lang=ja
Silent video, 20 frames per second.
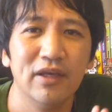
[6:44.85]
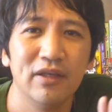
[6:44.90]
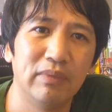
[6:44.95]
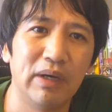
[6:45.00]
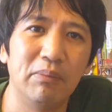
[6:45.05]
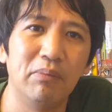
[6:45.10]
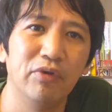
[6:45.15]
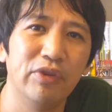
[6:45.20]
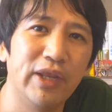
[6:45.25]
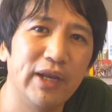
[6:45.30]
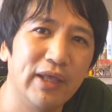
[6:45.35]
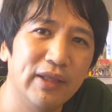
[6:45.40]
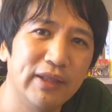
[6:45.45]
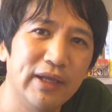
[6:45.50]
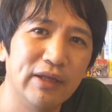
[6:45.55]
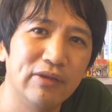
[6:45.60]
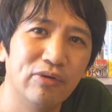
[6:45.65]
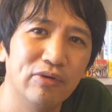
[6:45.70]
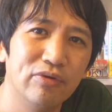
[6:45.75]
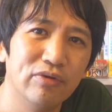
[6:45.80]
まあ、
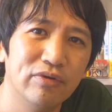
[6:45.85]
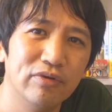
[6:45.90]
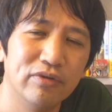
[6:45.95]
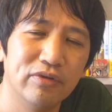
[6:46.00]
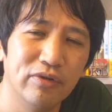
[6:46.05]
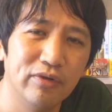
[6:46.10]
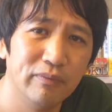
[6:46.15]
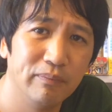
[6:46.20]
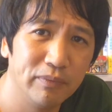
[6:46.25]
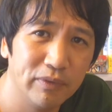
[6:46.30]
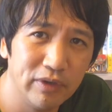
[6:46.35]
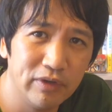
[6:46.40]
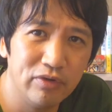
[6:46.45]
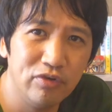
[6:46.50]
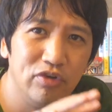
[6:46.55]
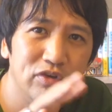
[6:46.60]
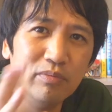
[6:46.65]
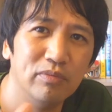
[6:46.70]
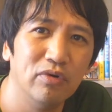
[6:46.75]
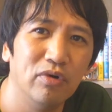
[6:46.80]
モデレーターというその
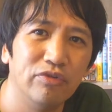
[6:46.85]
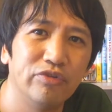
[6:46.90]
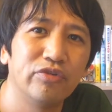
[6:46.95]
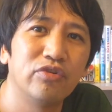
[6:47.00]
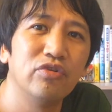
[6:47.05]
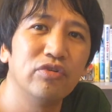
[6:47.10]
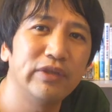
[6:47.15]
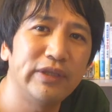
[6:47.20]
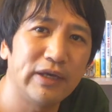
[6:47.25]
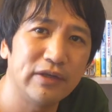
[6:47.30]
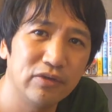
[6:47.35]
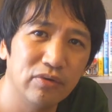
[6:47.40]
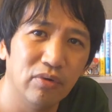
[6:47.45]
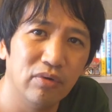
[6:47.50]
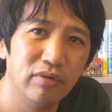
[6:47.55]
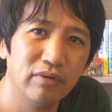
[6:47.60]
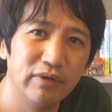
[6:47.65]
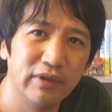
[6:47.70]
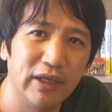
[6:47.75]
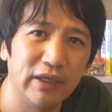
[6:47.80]
ルームを作った
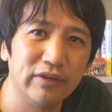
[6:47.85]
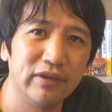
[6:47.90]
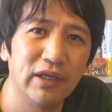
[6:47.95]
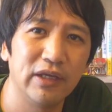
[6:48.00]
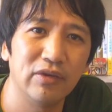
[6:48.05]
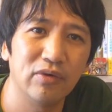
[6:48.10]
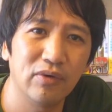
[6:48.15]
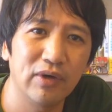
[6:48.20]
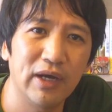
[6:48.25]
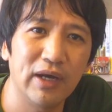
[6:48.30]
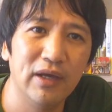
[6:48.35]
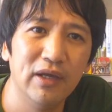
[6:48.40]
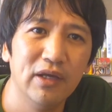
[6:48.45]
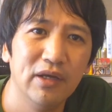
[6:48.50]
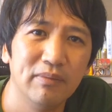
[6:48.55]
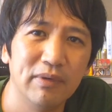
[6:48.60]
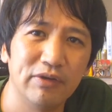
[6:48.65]
人であったりとか、